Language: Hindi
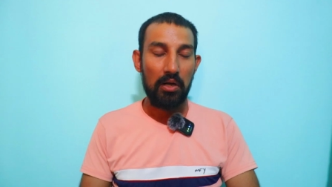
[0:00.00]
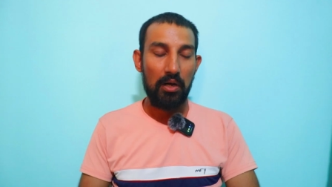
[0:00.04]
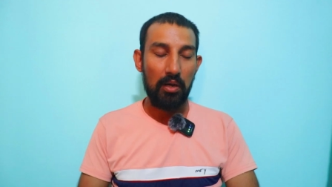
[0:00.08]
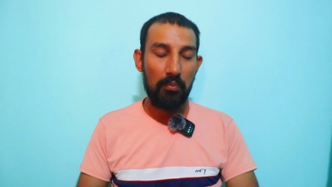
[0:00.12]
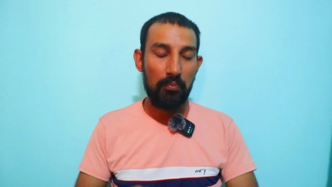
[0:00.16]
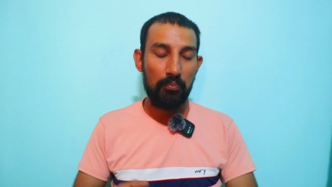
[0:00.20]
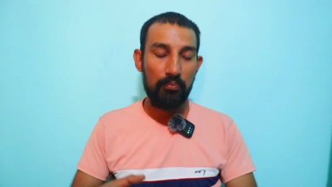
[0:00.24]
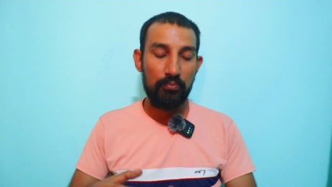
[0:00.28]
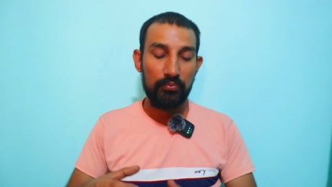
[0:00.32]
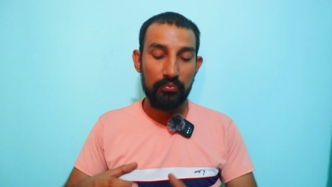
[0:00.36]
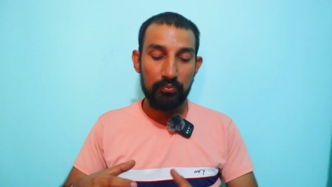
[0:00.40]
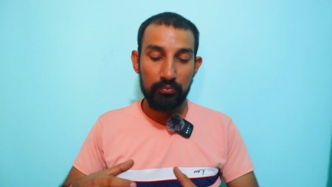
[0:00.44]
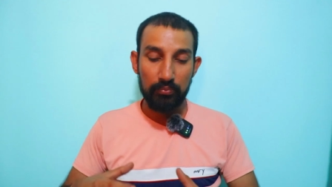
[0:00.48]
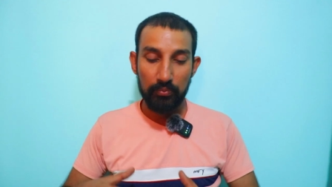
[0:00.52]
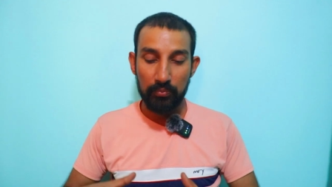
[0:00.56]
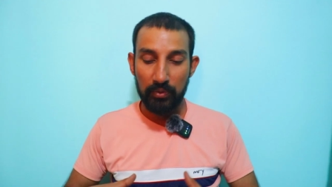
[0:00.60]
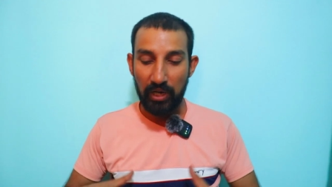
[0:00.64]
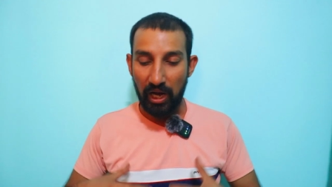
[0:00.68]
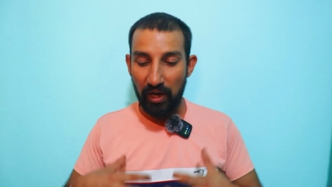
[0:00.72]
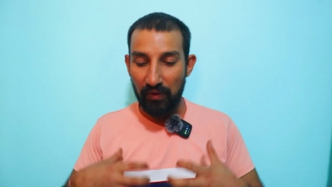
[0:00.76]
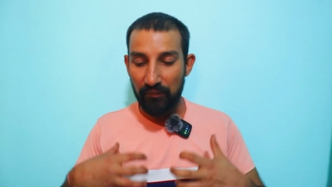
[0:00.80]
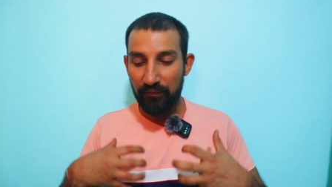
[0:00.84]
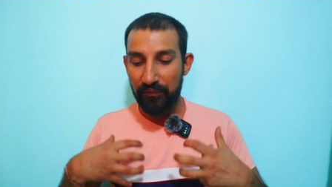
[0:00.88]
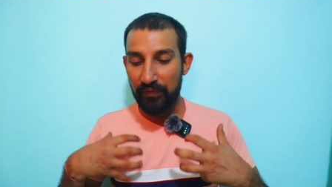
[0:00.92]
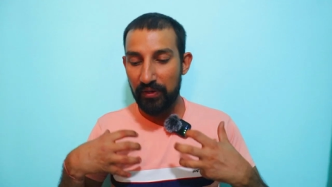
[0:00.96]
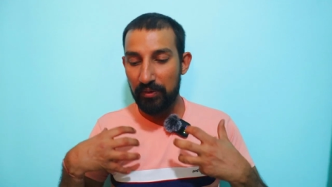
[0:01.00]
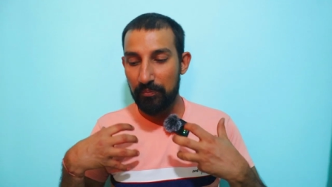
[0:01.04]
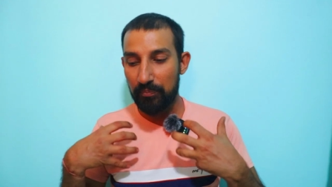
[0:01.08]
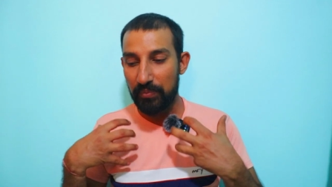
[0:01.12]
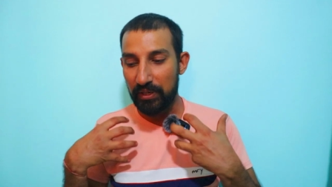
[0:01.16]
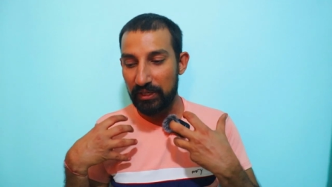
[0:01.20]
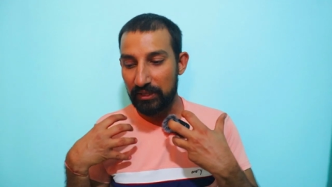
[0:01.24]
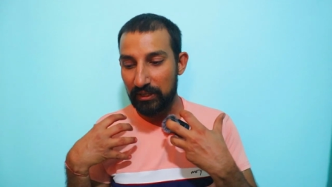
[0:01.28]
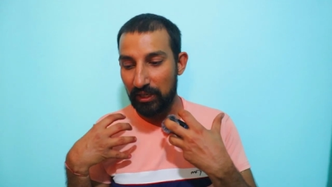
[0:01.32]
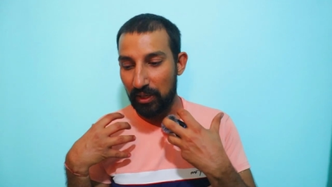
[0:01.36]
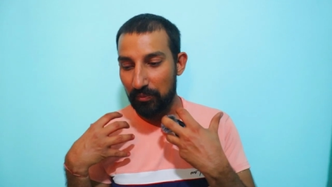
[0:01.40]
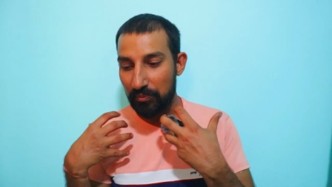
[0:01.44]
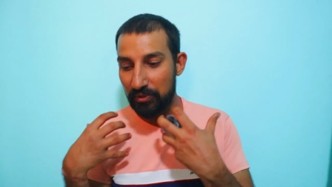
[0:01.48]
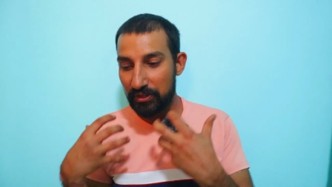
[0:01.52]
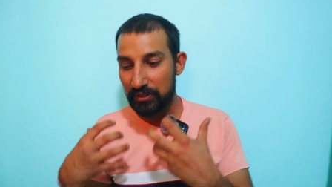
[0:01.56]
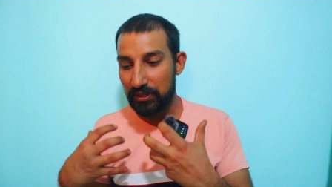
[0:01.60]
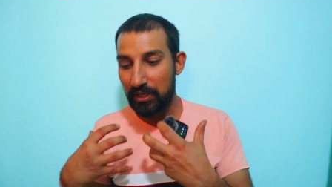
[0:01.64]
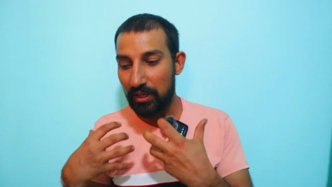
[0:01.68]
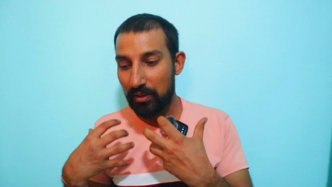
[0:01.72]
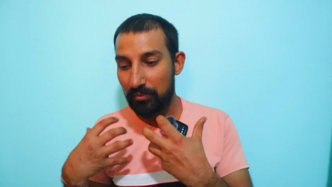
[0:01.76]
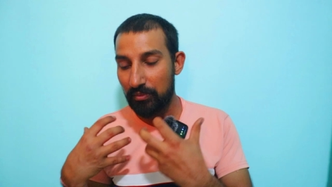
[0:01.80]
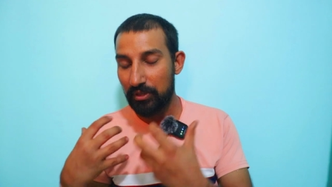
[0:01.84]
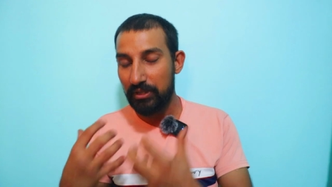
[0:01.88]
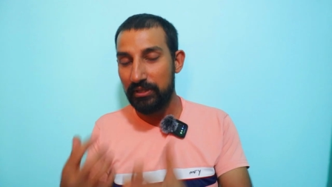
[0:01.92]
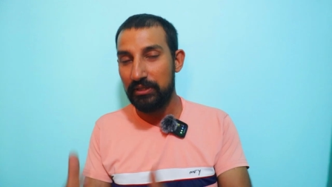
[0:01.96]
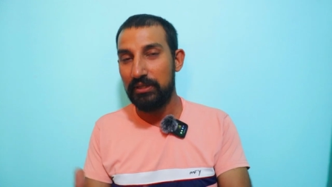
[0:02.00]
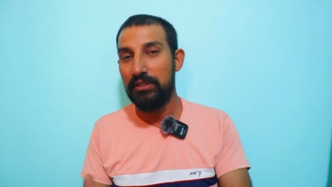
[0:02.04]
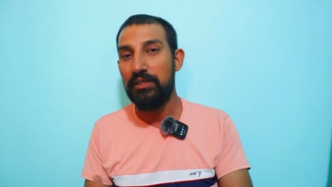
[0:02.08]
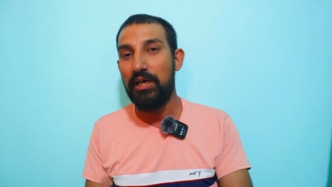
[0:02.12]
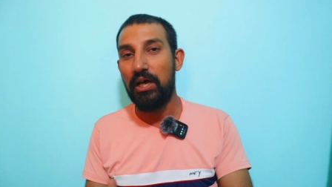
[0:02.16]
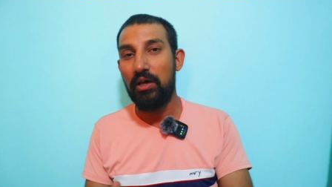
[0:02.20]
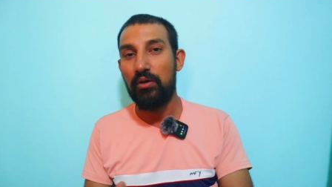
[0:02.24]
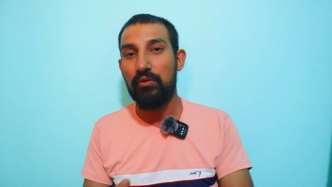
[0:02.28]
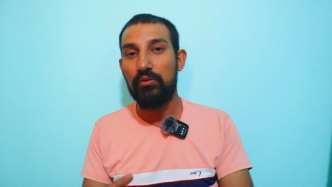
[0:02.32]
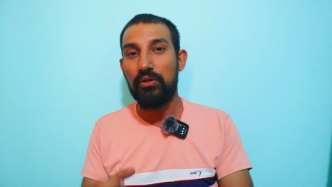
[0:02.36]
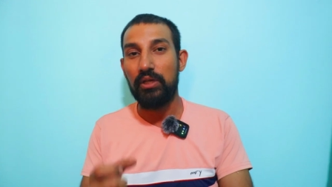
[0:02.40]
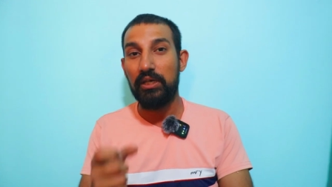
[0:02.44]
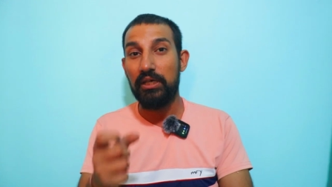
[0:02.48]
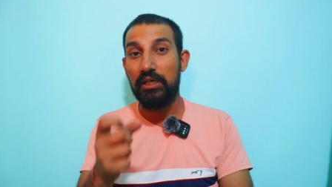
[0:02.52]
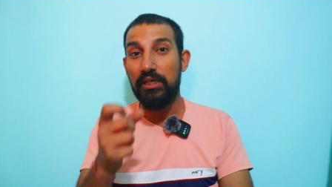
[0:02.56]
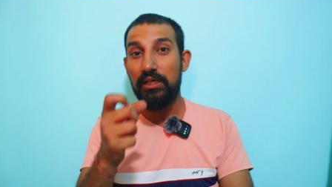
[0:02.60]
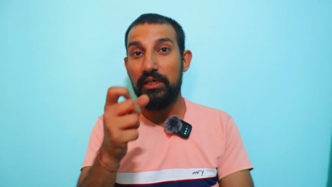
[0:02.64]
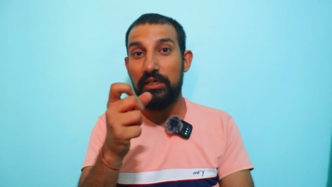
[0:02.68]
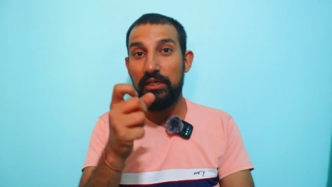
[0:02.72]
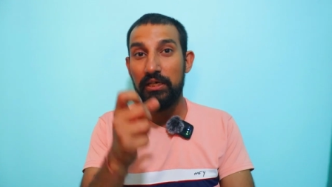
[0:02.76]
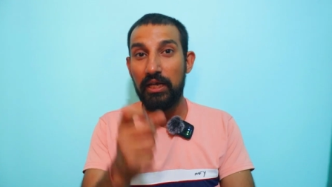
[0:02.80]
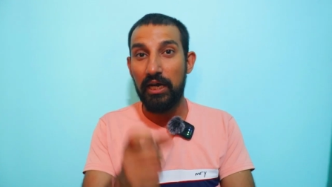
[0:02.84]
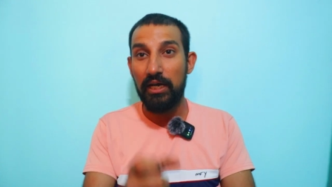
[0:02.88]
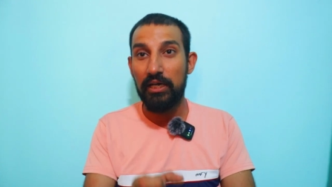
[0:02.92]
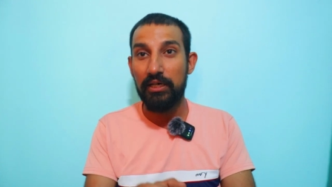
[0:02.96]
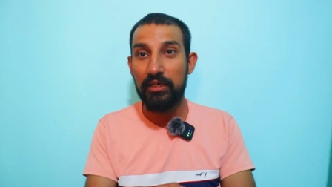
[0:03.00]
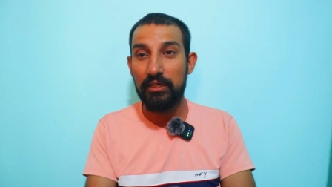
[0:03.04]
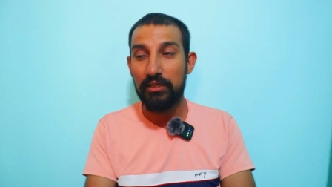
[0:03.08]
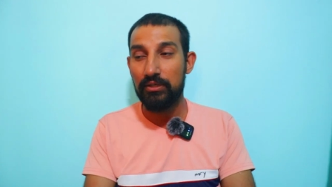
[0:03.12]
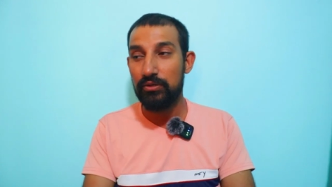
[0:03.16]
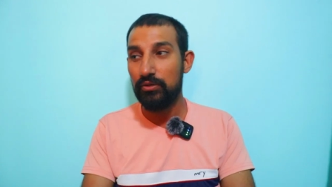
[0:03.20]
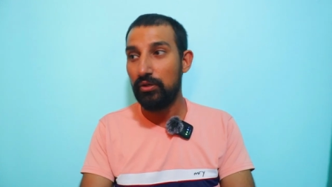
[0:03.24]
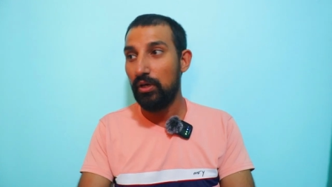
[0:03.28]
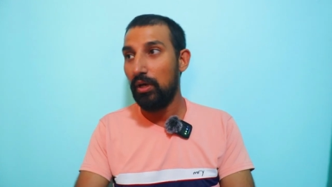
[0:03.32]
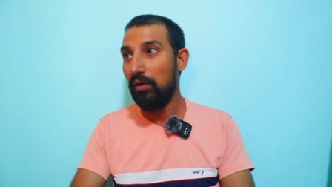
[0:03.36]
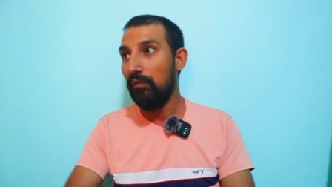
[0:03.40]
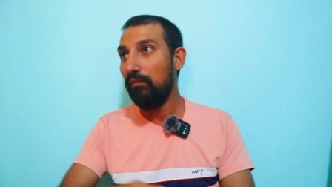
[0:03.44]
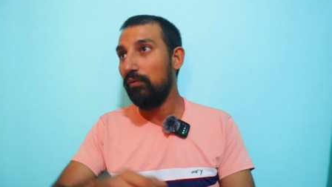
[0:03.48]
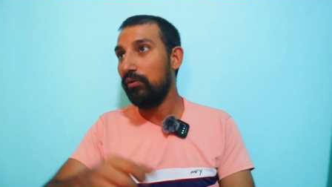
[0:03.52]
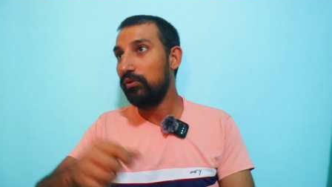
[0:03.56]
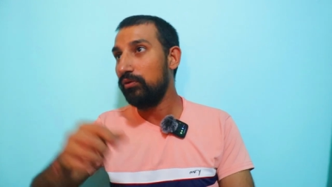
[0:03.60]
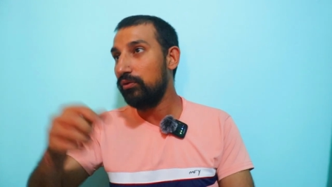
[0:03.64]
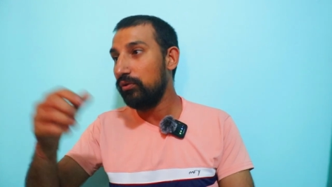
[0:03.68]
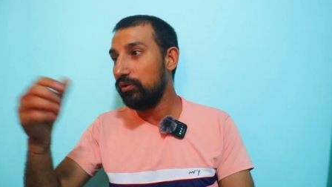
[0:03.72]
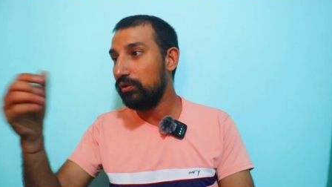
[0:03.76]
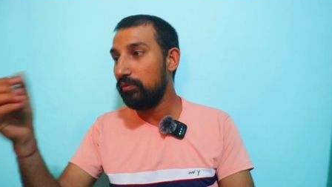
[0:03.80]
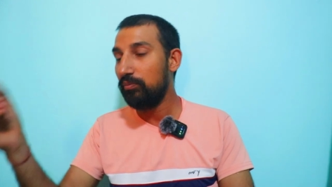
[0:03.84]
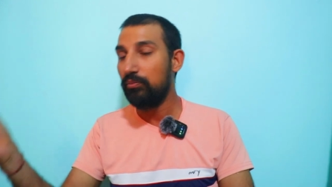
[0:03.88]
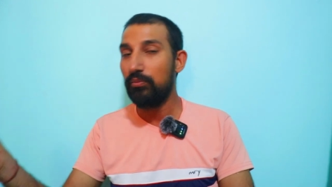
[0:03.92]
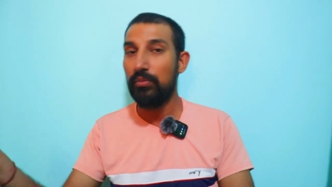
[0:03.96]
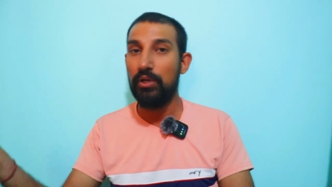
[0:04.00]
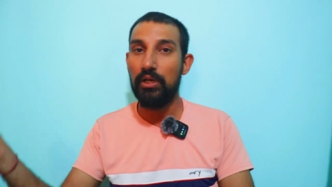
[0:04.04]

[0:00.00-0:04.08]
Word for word: अब काफी बेताबी से हमें इंतजार होता है कि डेल्टन जो है वो जो इस